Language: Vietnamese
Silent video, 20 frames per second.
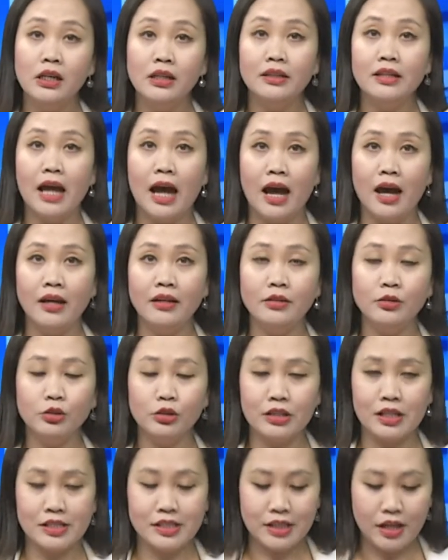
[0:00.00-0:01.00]
đã
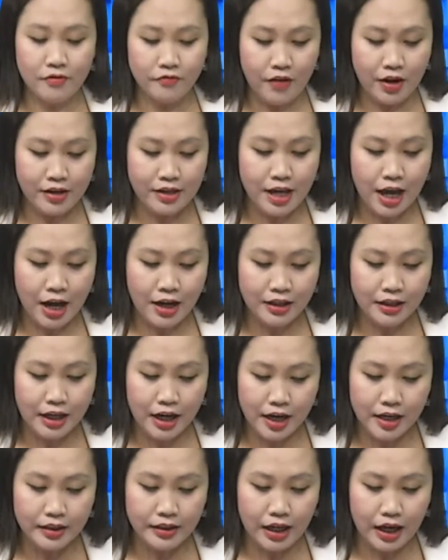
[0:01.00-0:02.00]
được cảnh sát phát giác
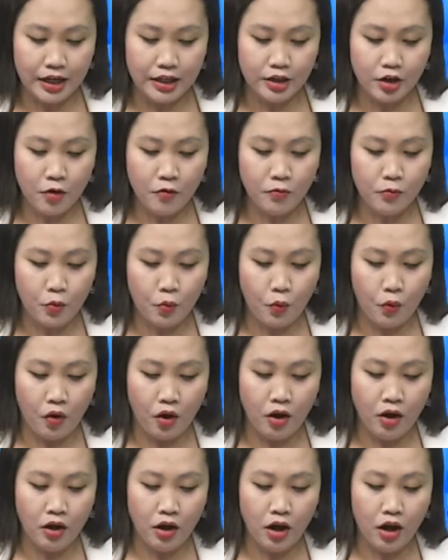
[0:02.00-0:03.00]
ngay tại gốc
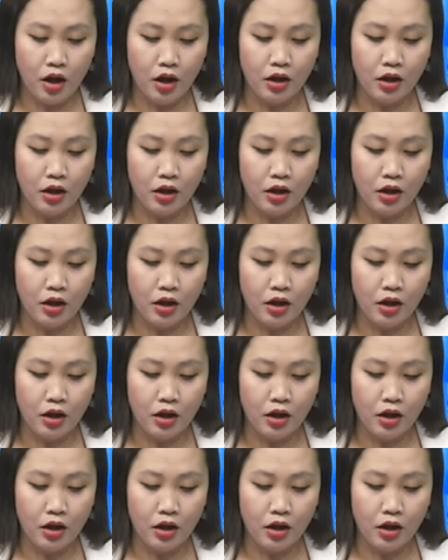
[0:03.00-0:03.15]
của